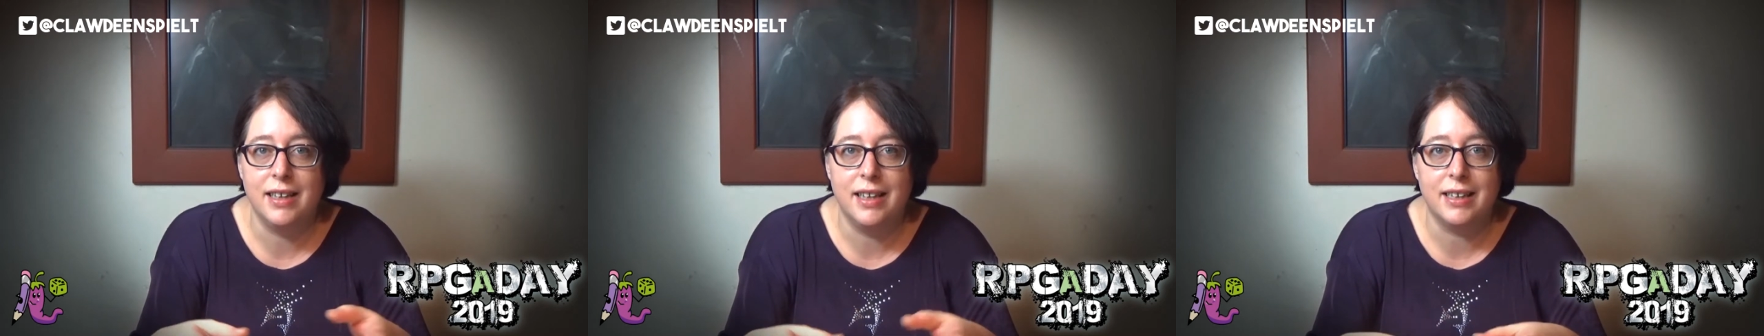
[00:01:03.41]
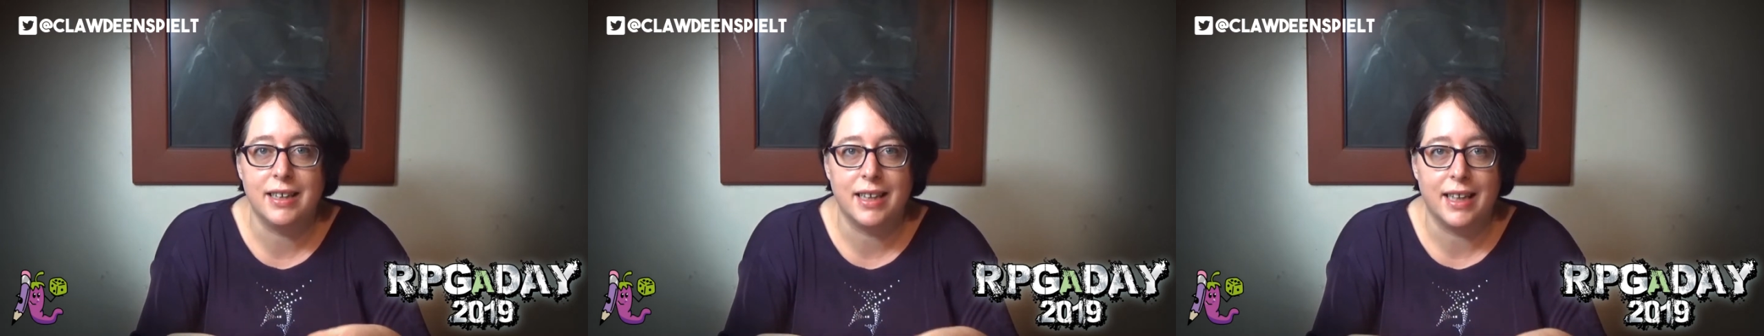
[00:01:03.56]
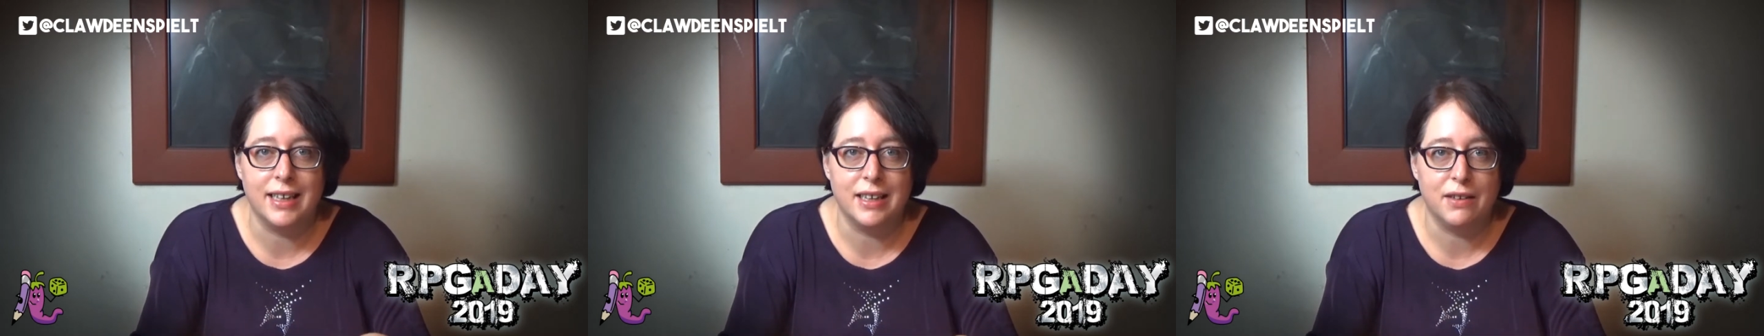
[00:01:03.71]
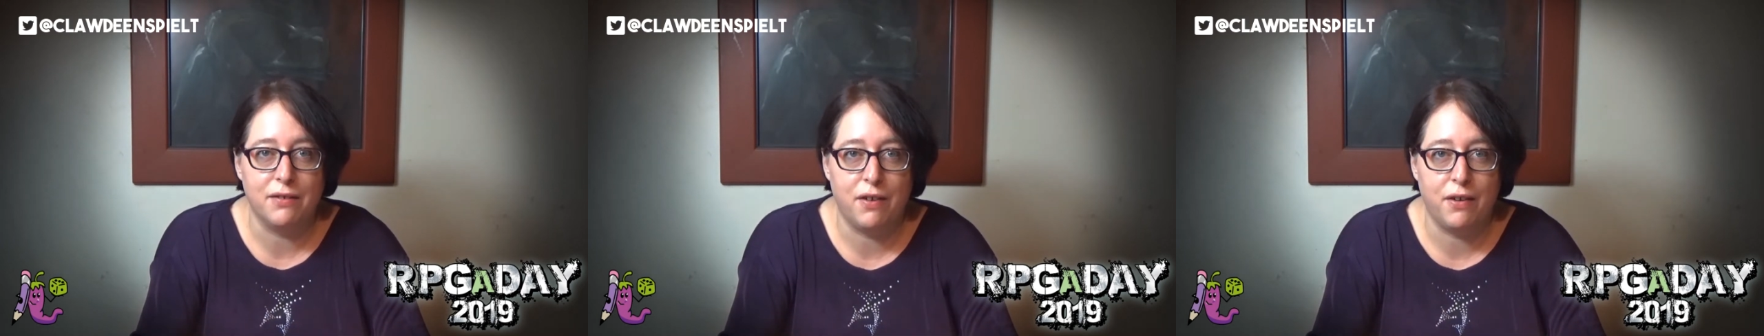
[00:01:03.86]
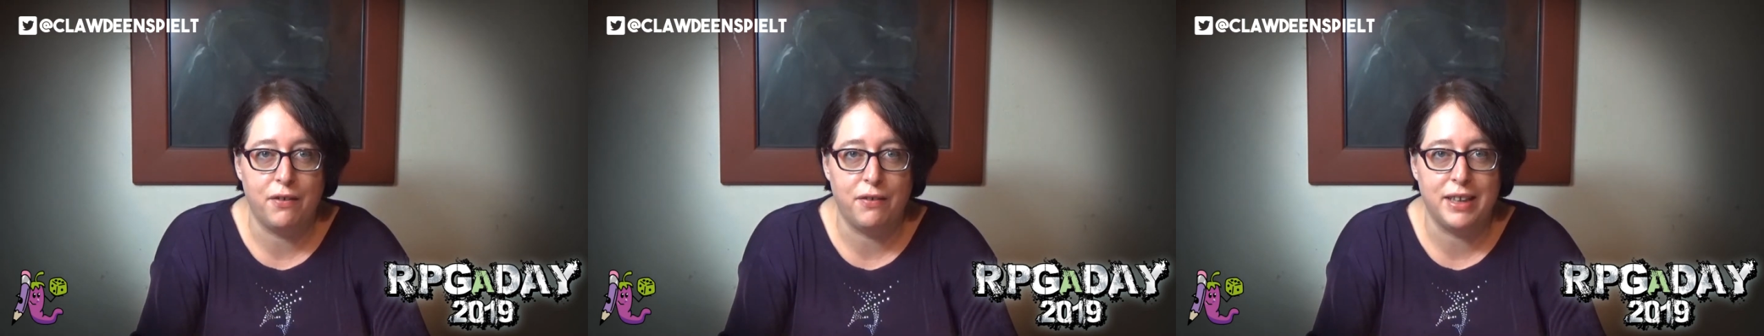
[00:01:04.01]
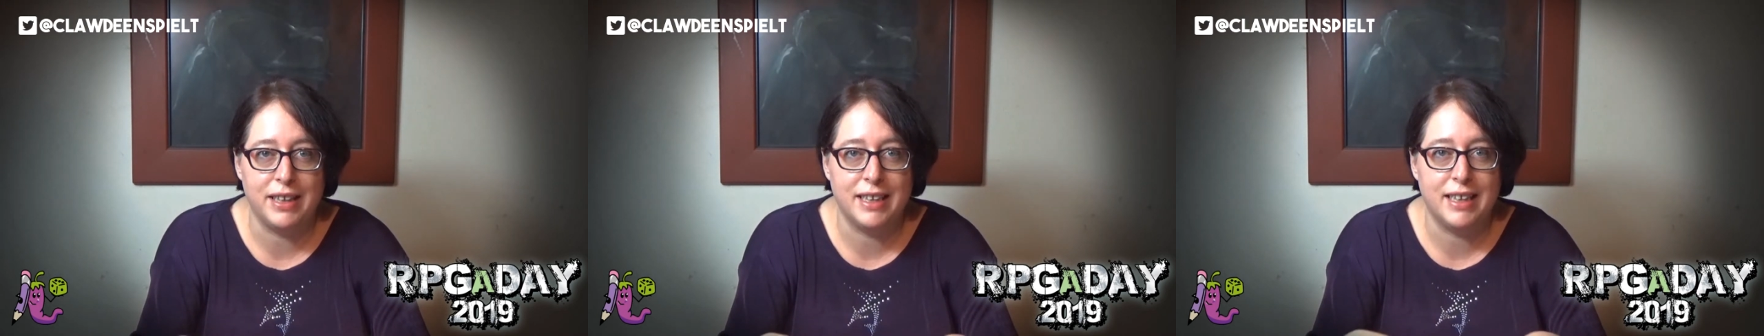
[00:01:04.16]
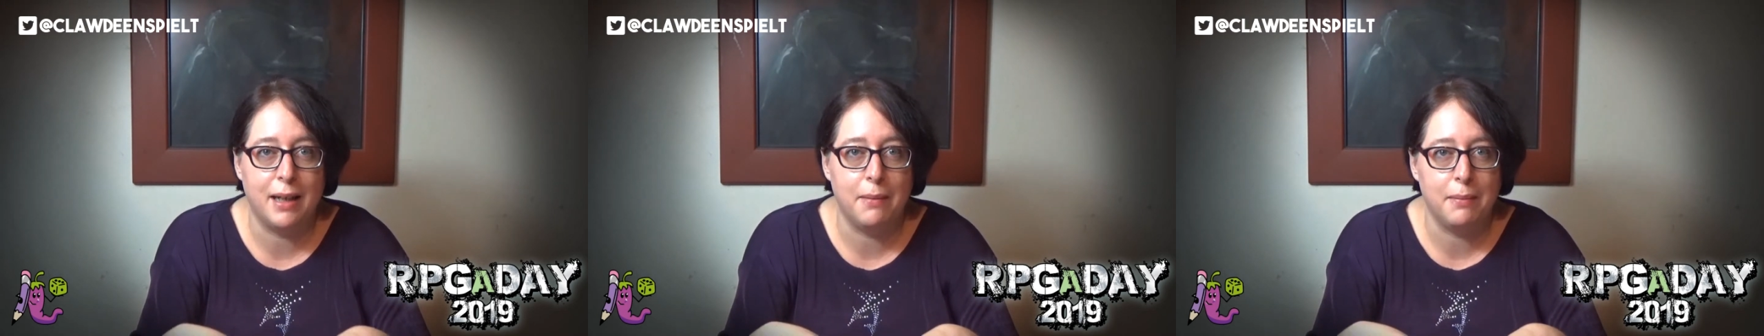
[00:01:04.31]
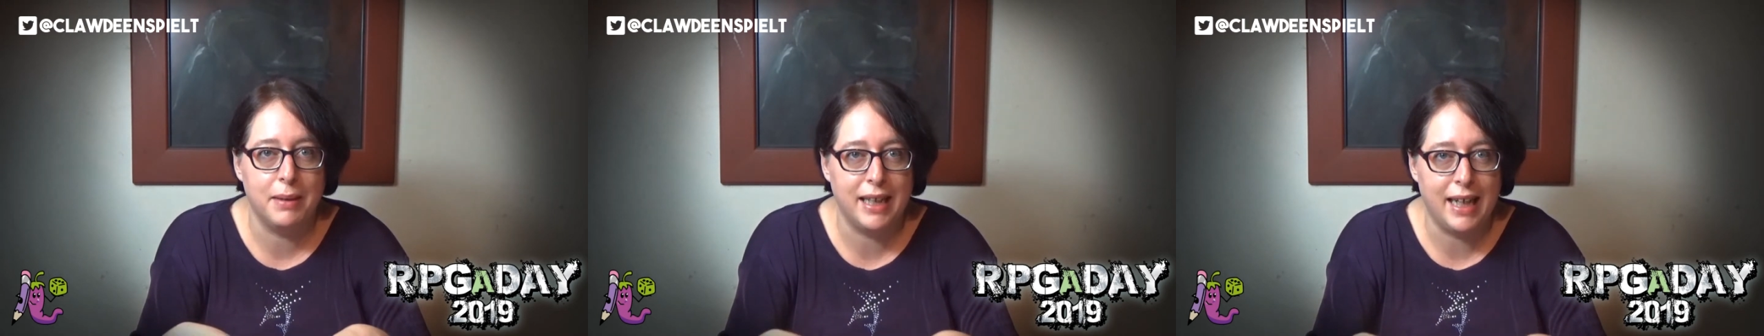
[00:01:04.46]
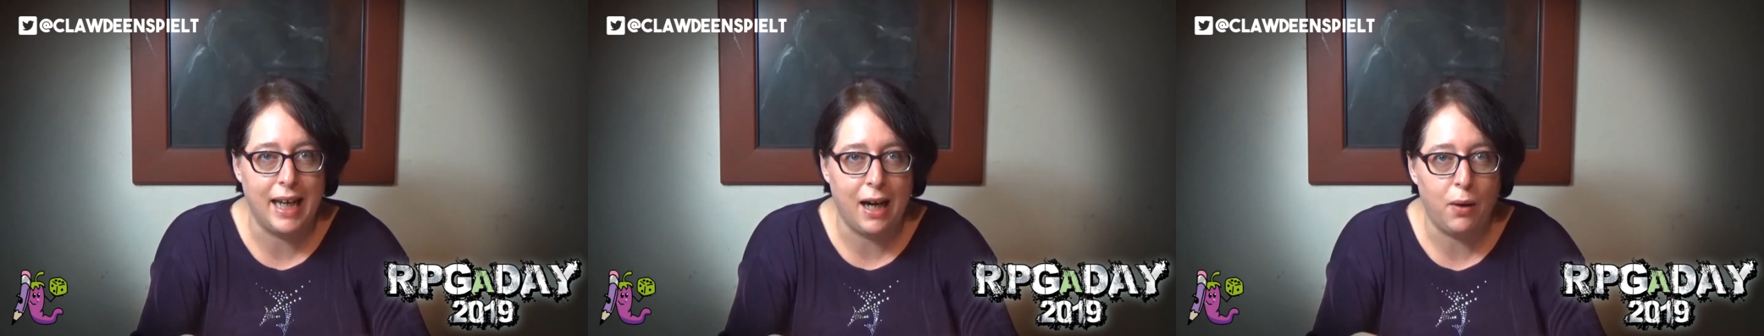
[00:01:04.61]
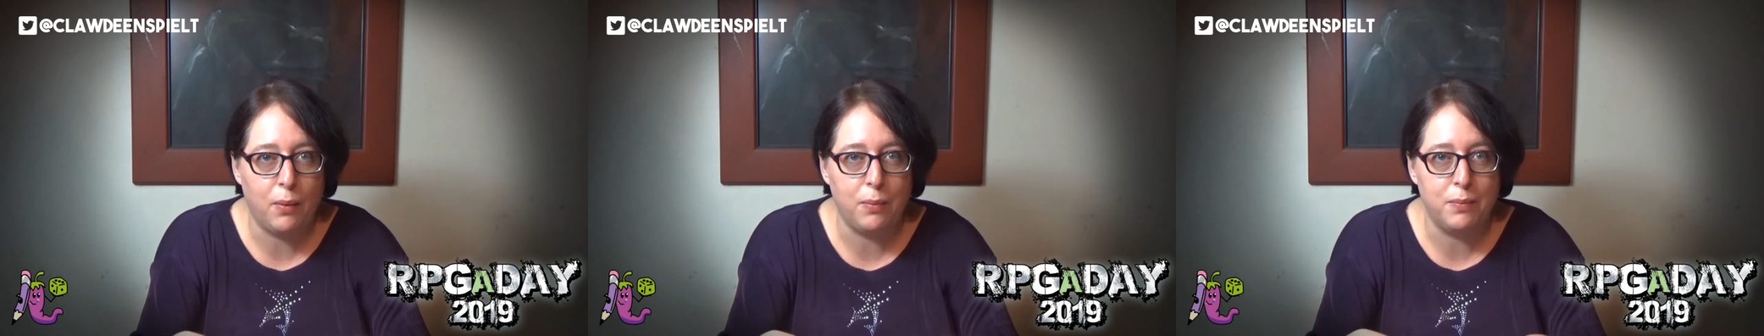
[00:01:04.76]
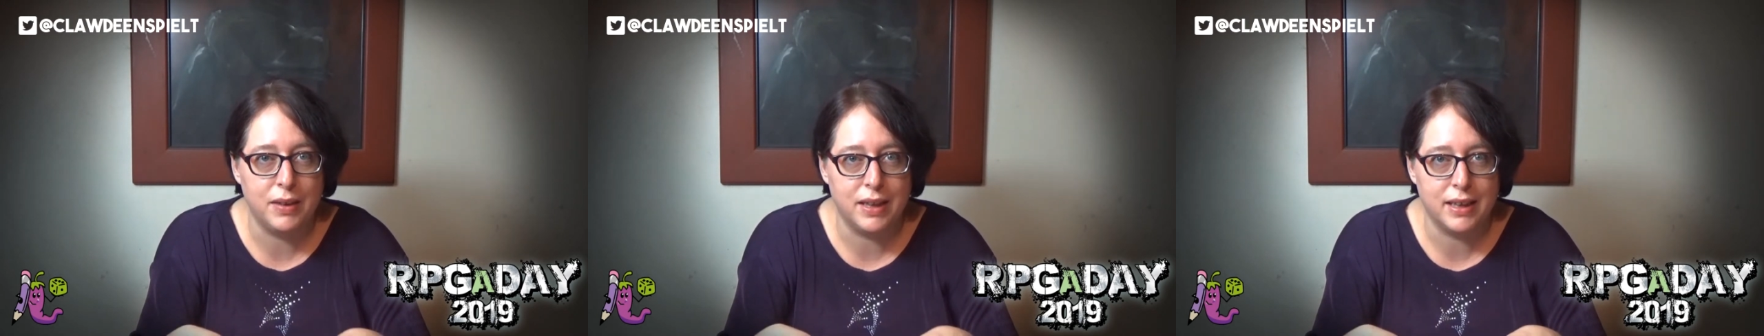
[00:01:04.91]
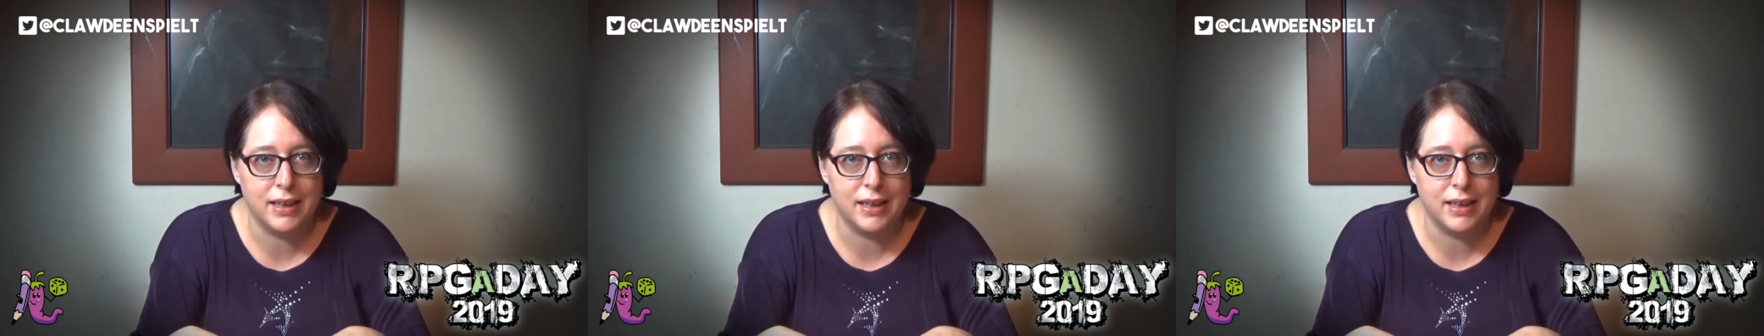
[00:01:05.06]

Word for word: die das Ganze verfasst haben, glauben,